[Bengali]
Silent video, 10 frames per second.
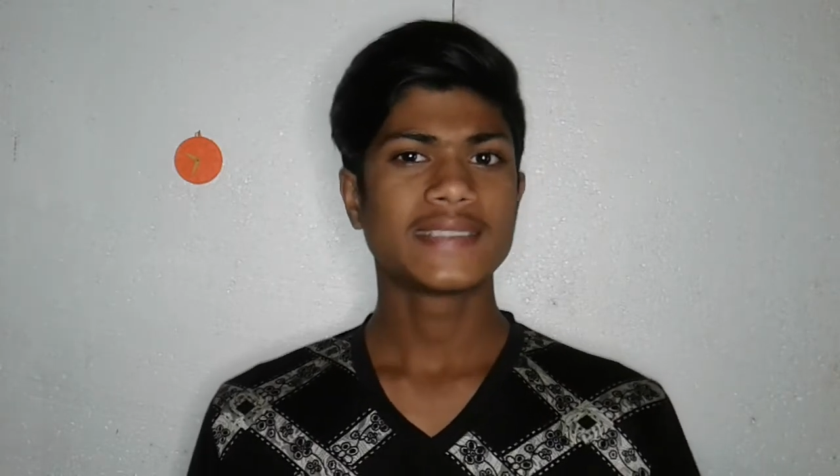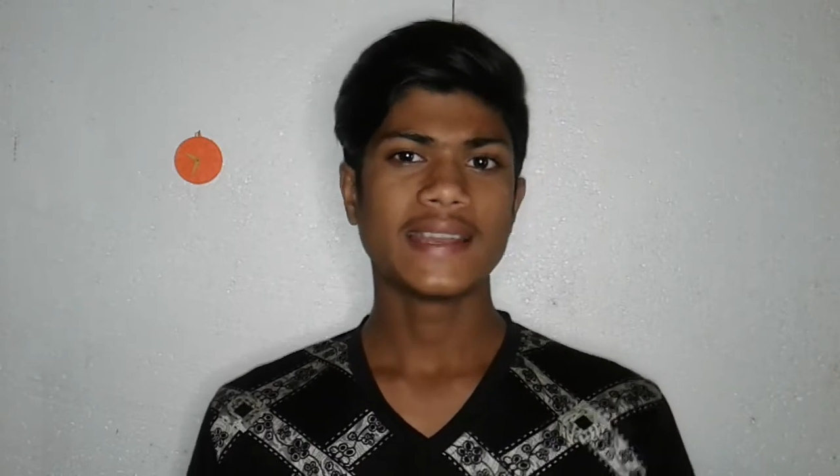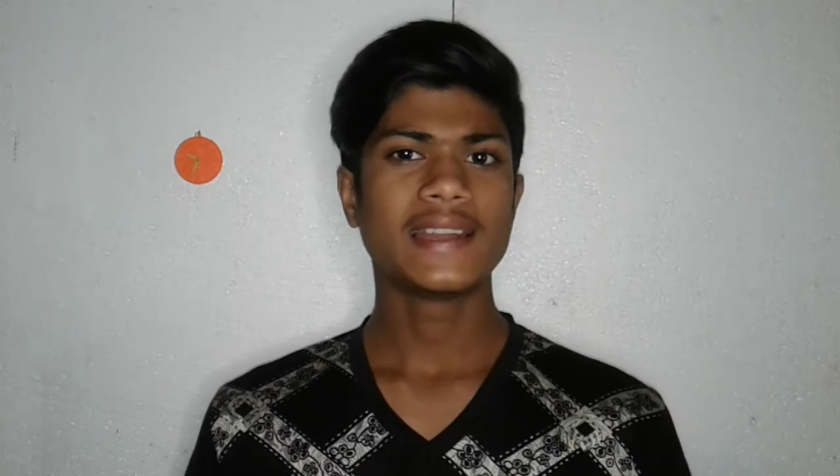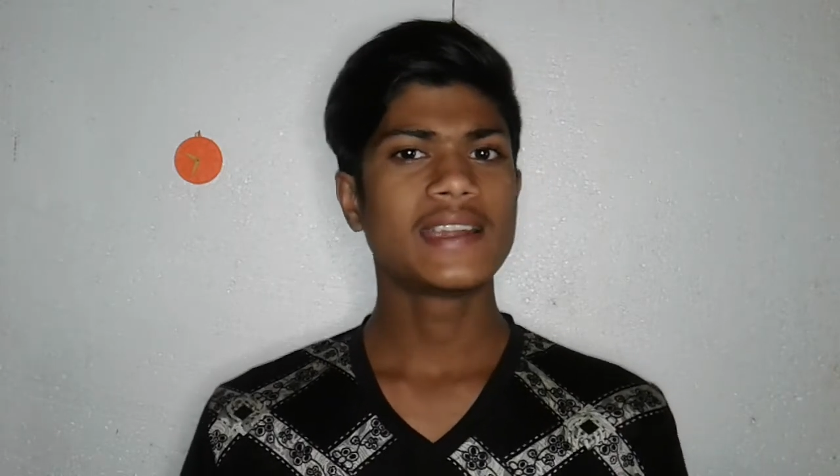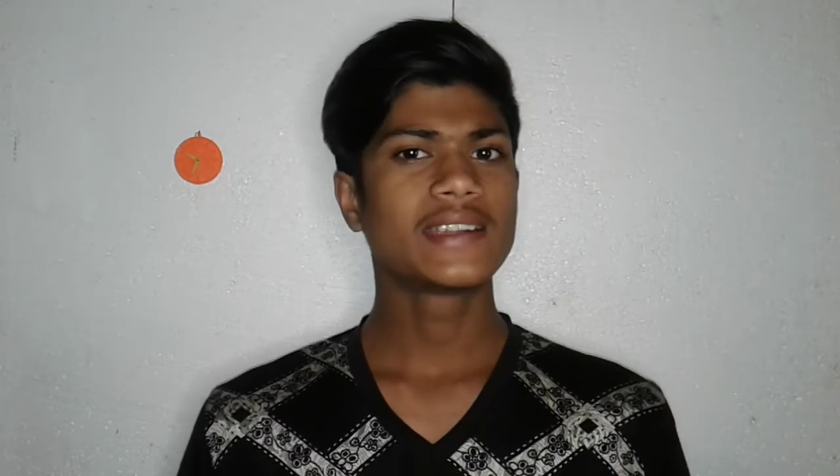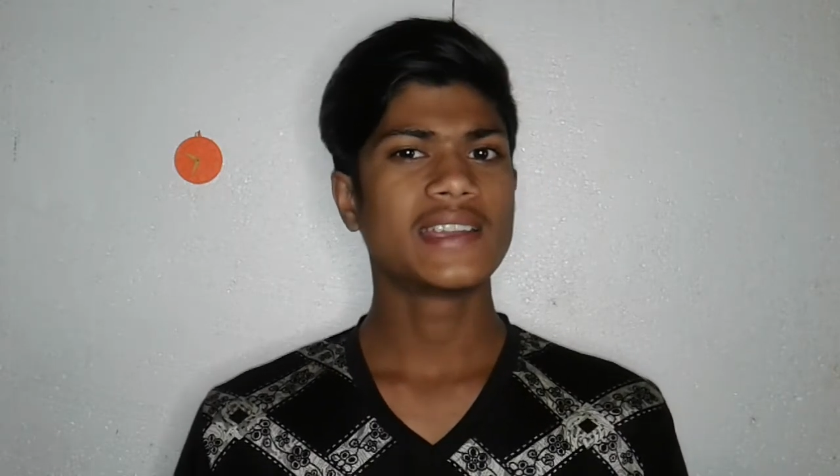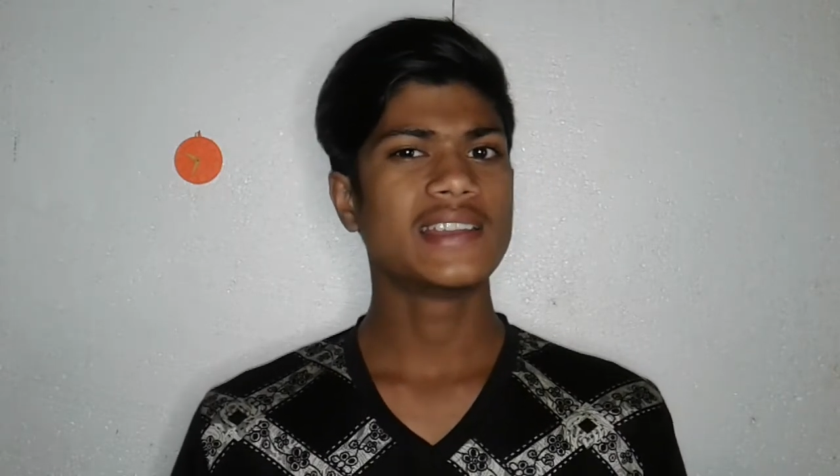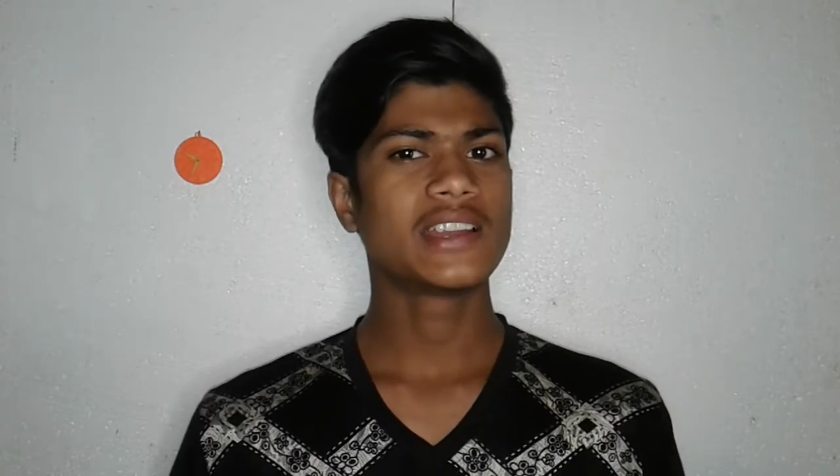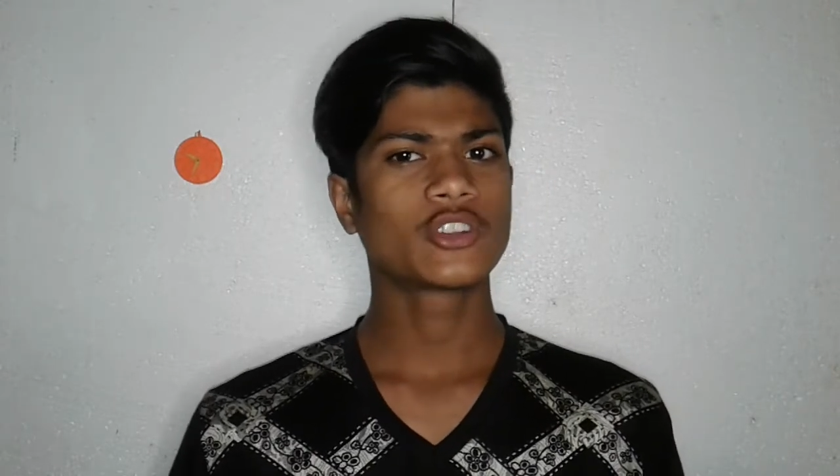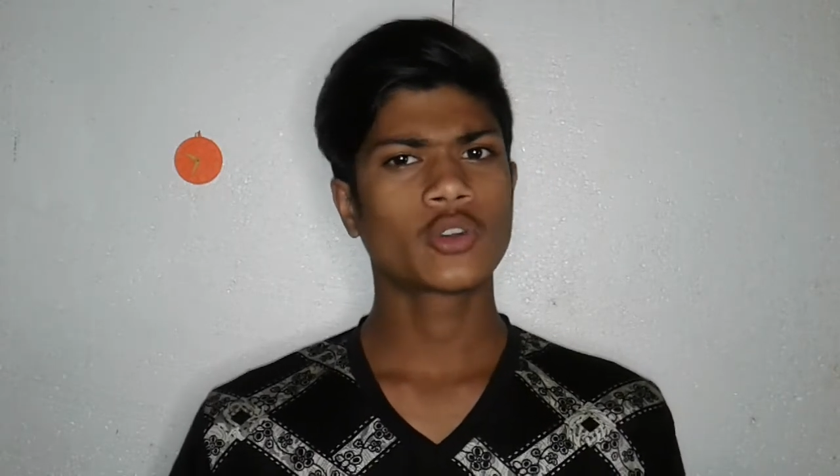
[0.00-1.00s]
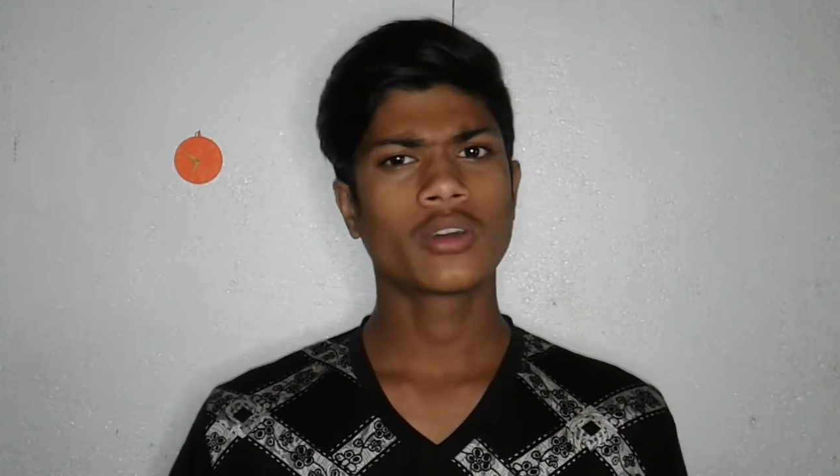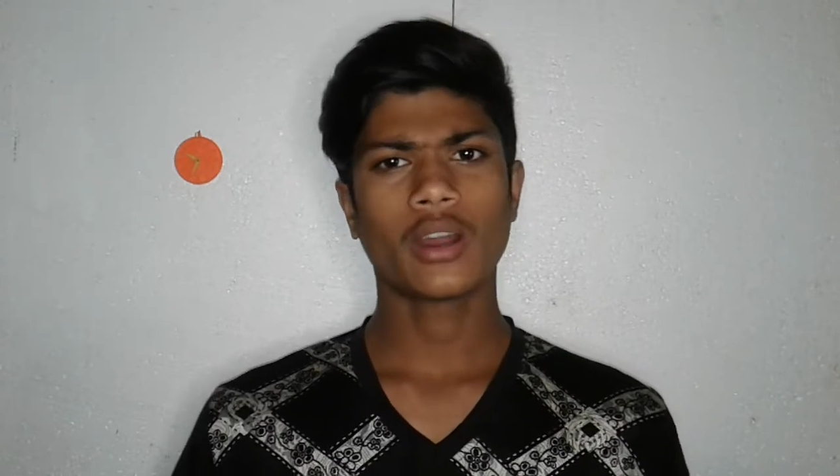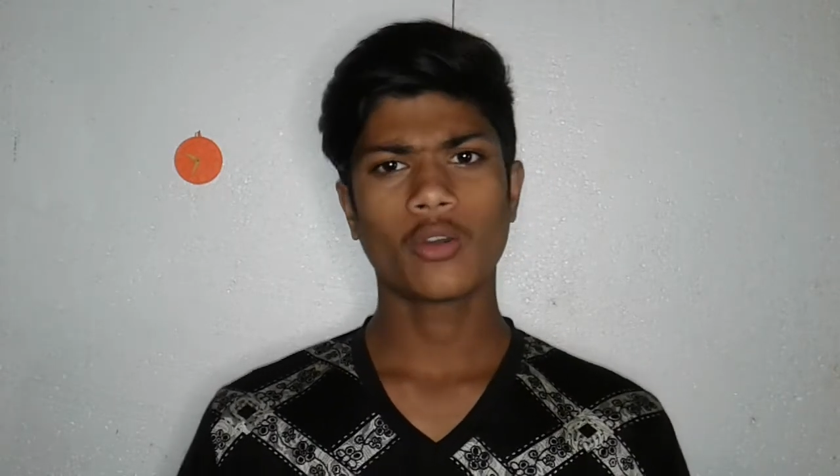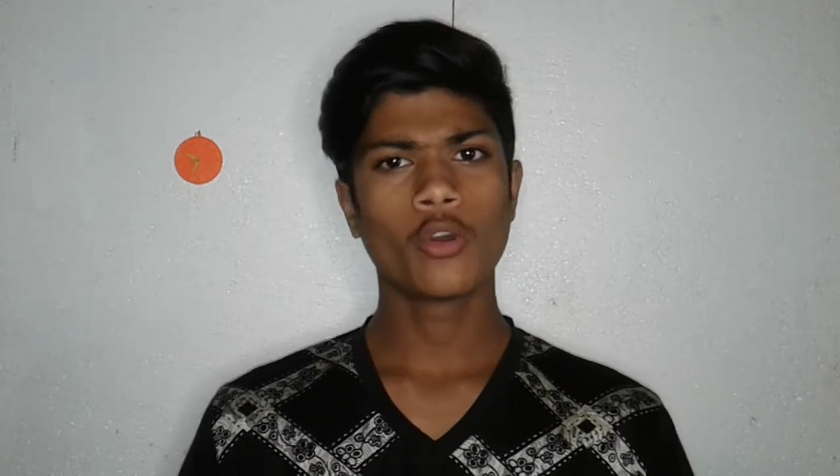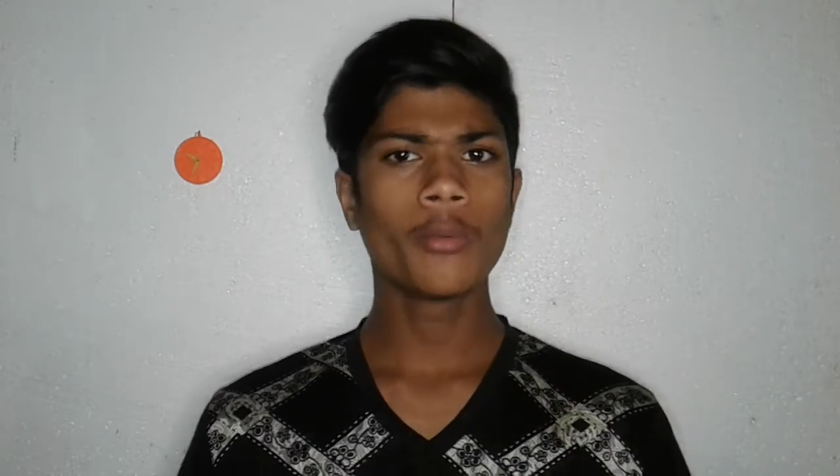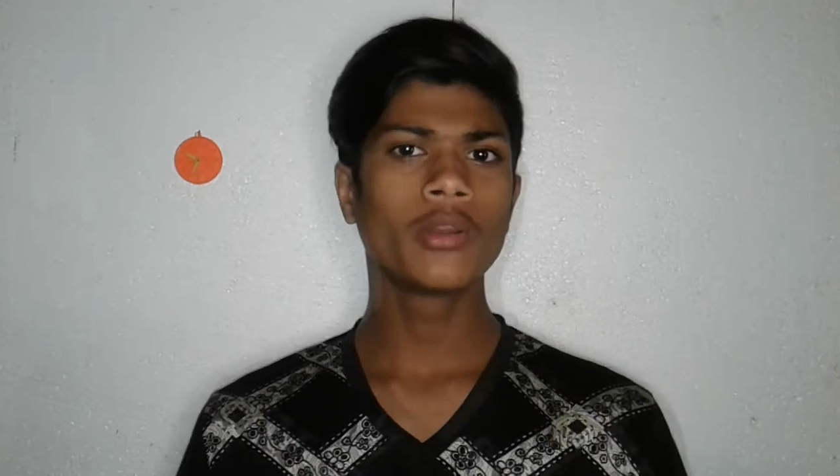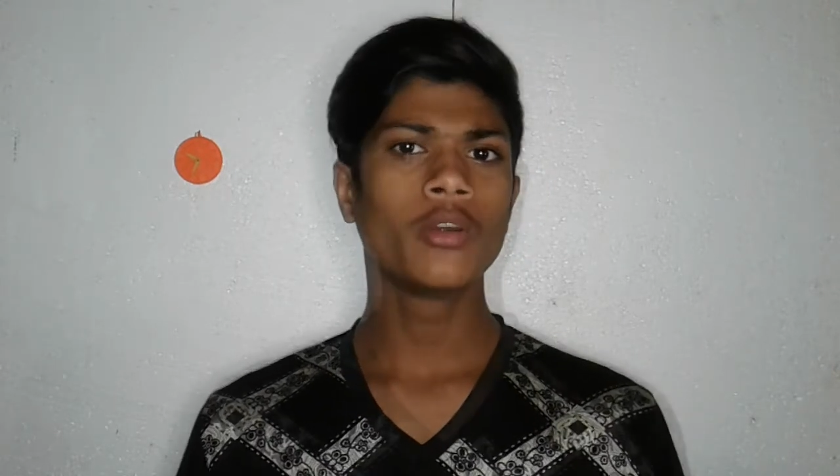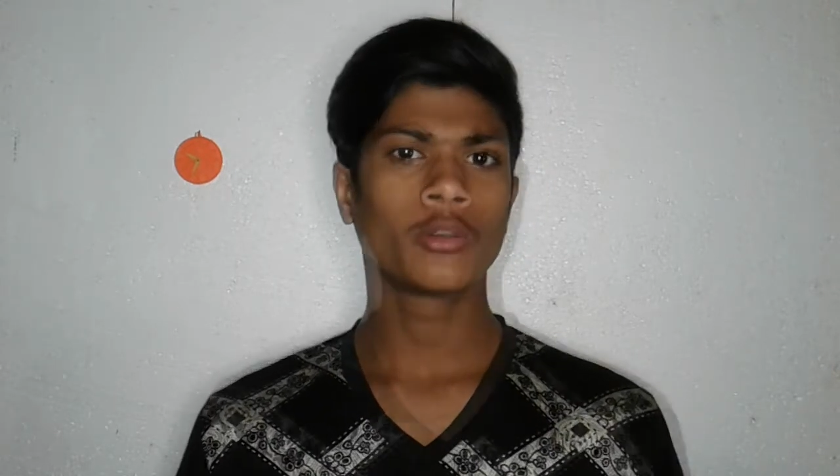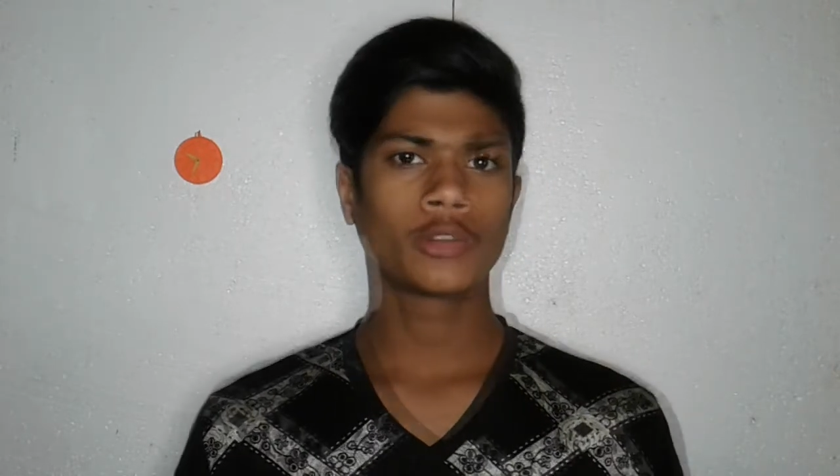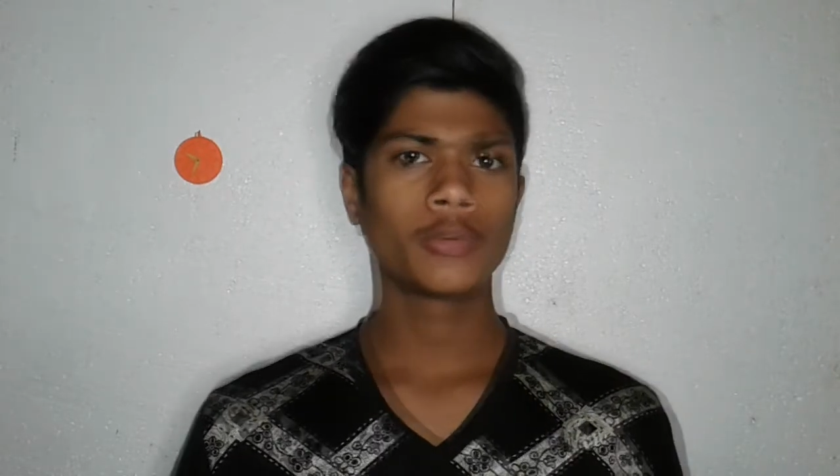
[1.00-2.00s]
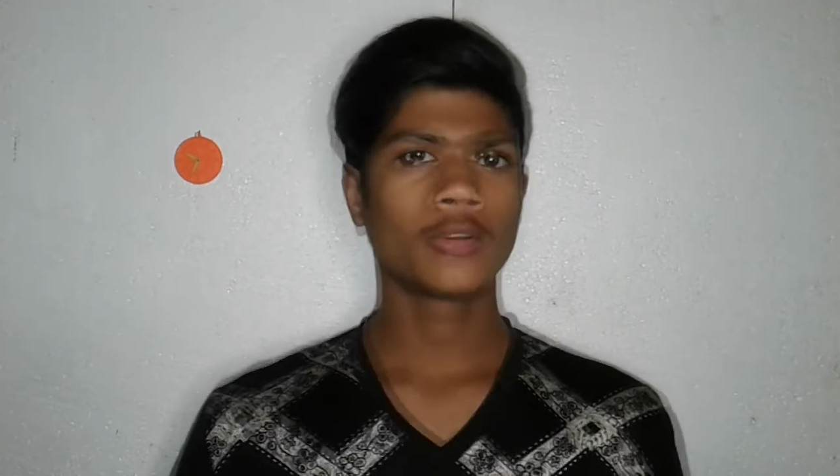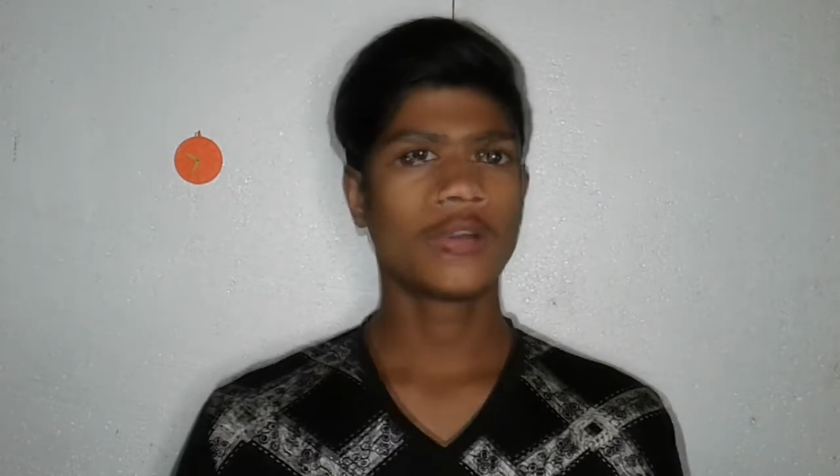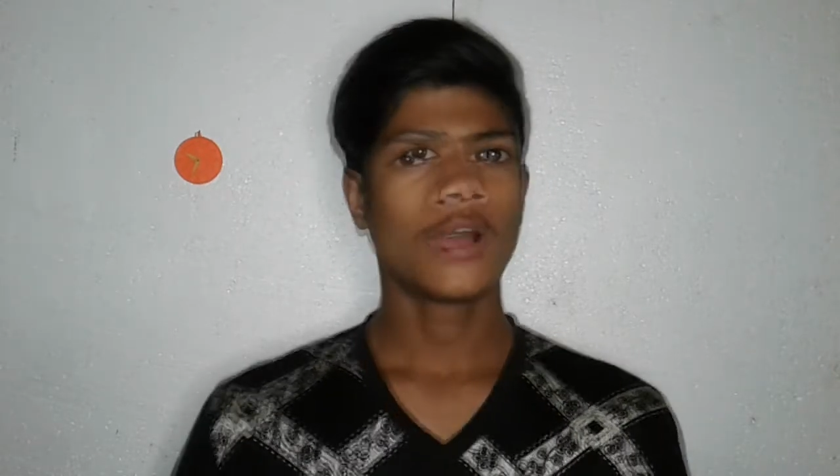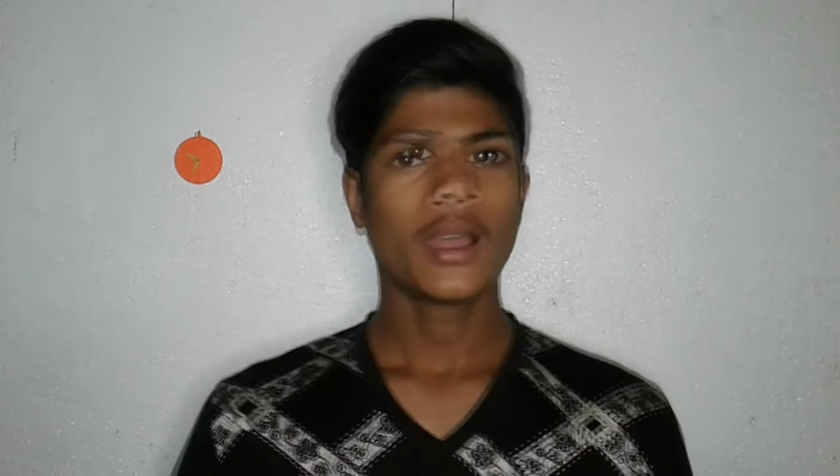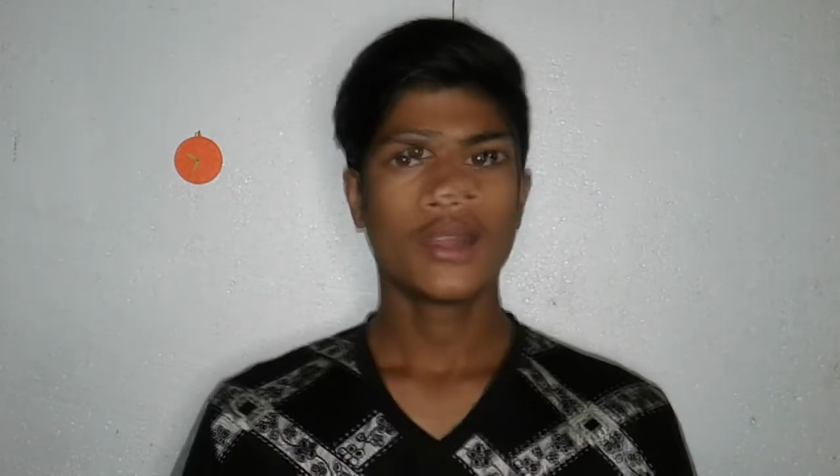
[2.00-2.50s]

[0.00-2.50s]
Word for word: চ্যানেলের ট্রেইলার যোগ করা খুবই গুরুত্বপূর্ণ